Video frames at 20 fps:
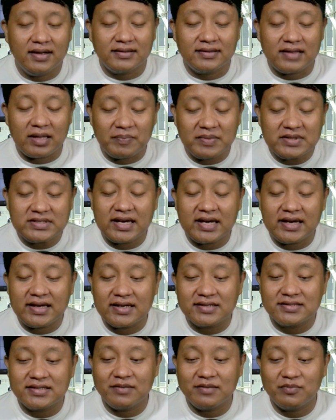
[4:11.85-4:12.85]
Tapi
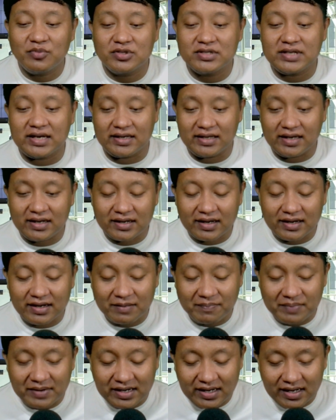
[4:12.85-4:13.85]
sayang seribu sayang
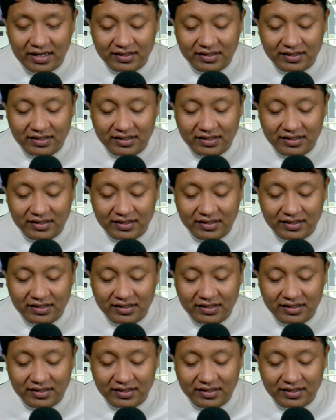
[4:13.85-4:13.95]
karena pada